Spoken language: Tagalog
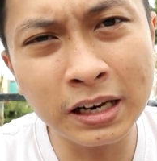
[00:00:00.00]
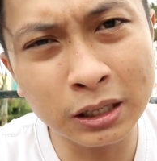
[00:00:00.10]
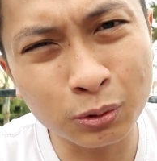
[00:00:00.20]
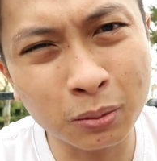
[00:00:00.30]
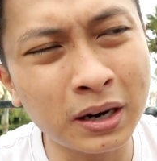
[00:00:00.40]
na
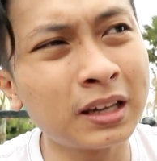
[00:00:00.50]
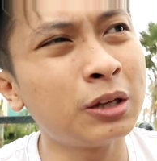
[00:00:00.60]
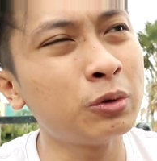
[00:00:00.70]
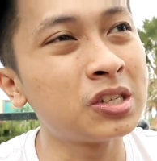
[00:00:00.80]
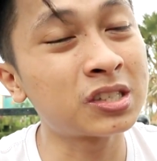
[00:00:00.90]
network
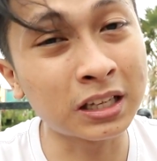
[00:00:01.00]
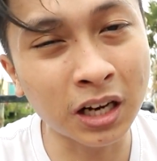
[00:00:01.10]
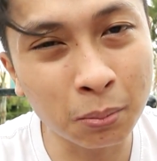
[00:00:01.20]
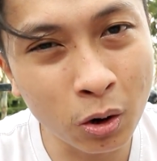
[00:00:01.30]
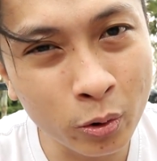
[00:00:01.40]
marketing which is
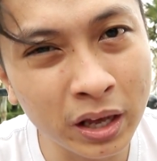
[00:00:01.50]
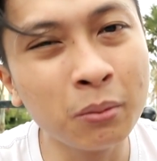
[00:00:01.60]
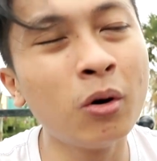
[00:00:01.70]
tatrabahuhin